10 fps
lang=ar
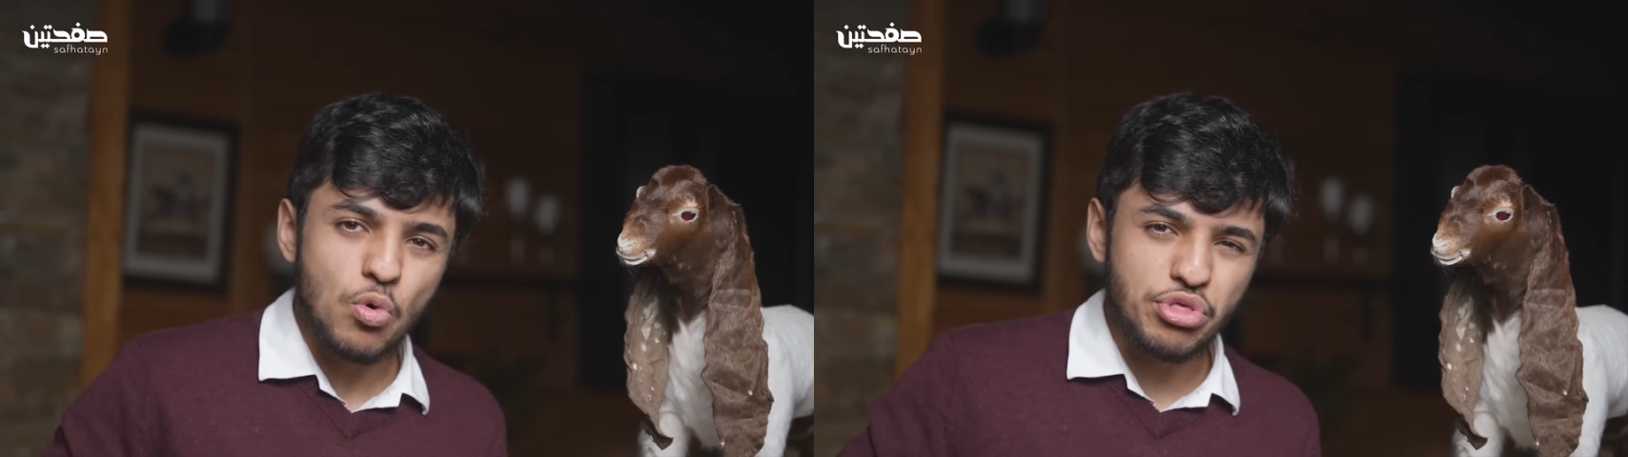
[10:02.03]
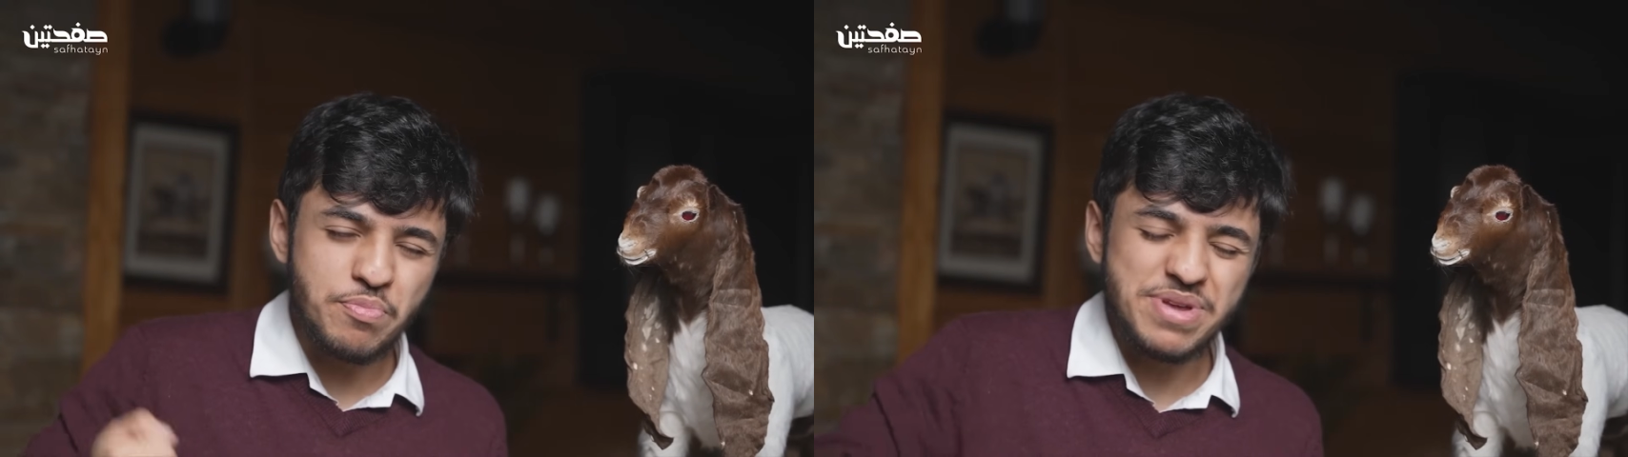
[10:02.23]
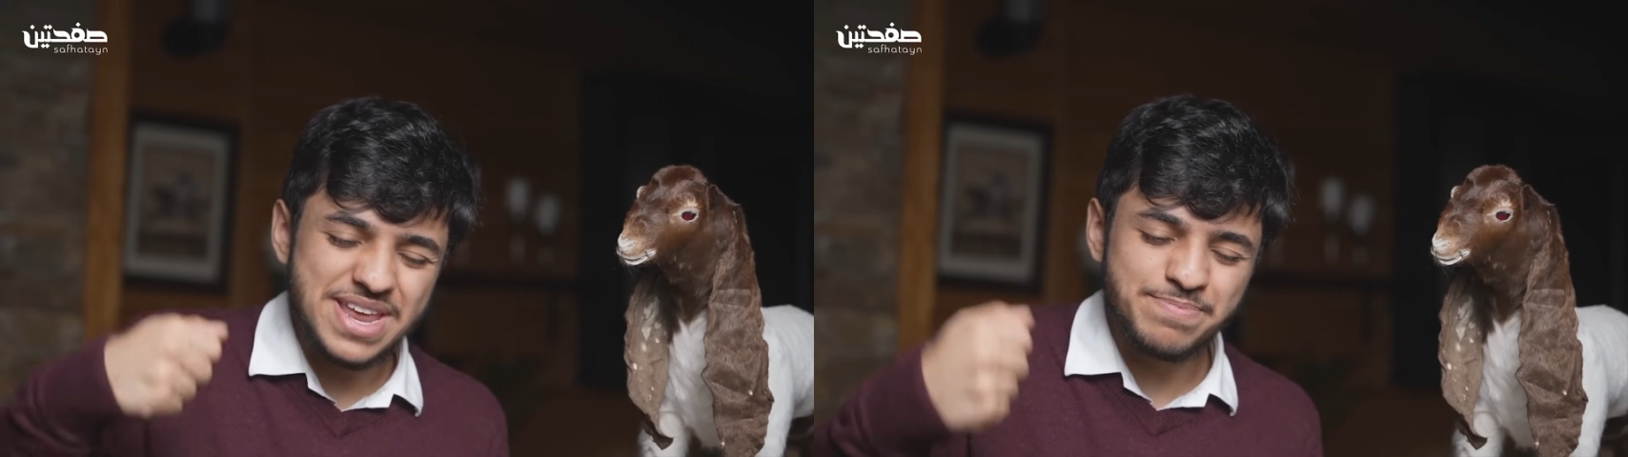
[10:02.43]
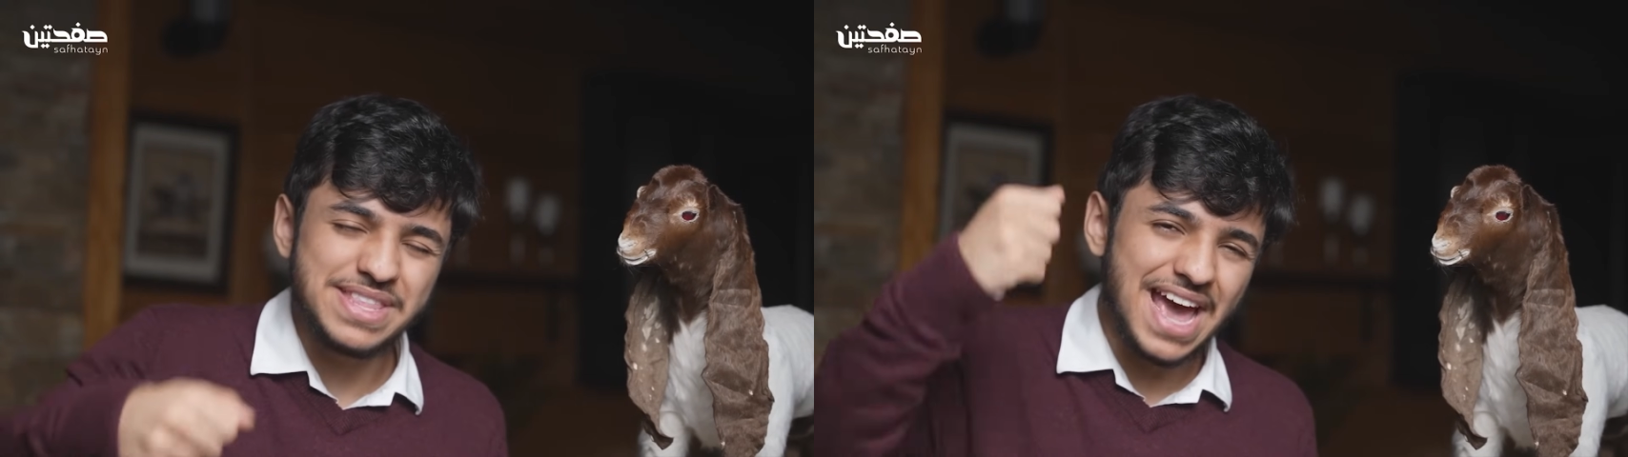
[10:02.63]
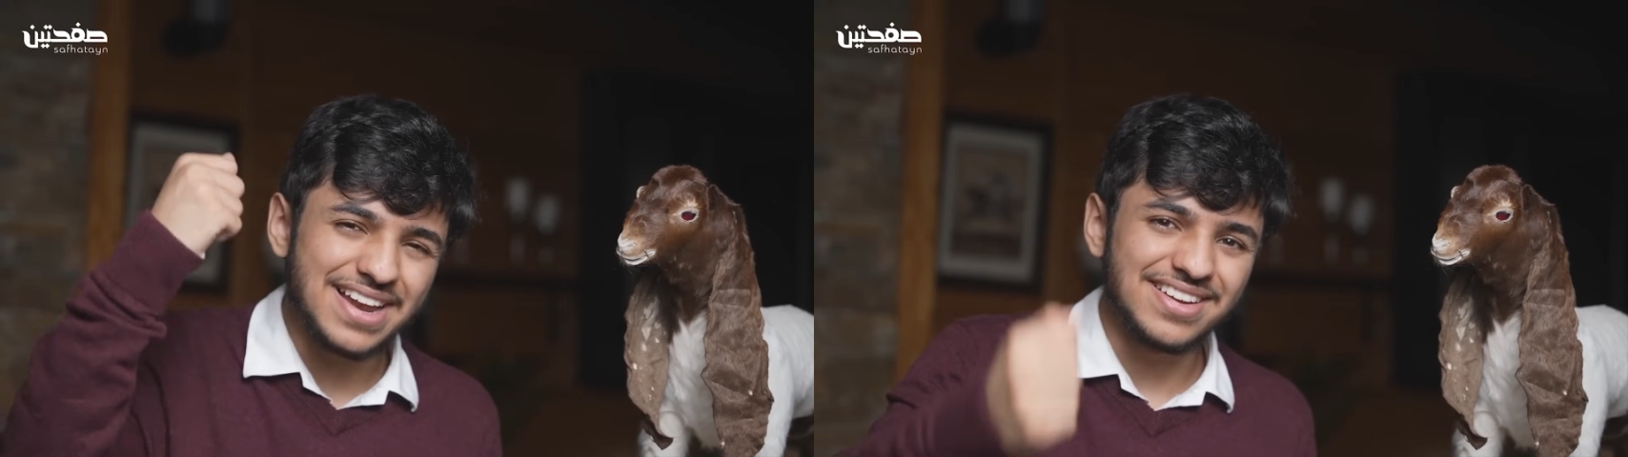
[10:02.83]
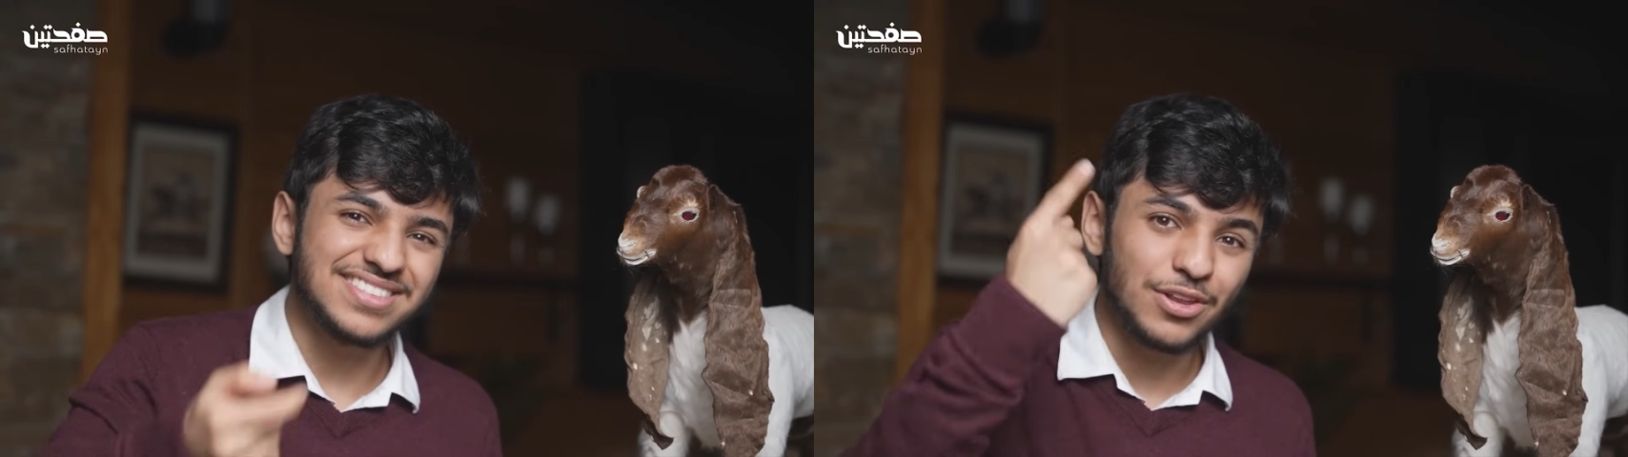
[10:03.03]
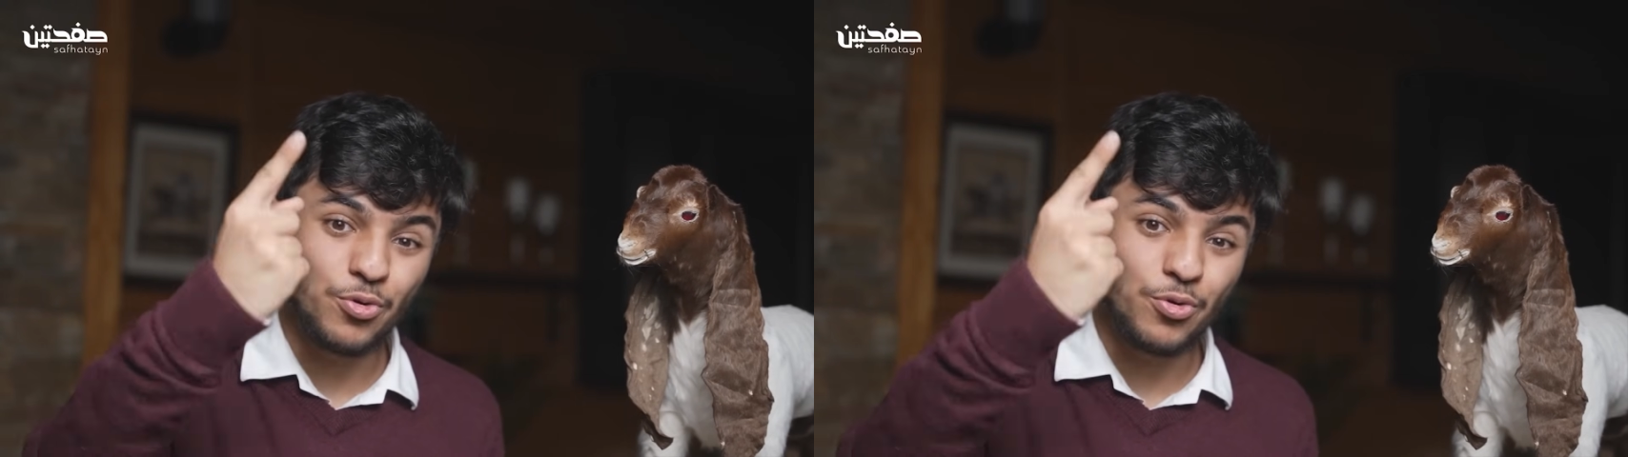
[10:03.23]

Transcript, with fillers: وثم ابدا على النقطه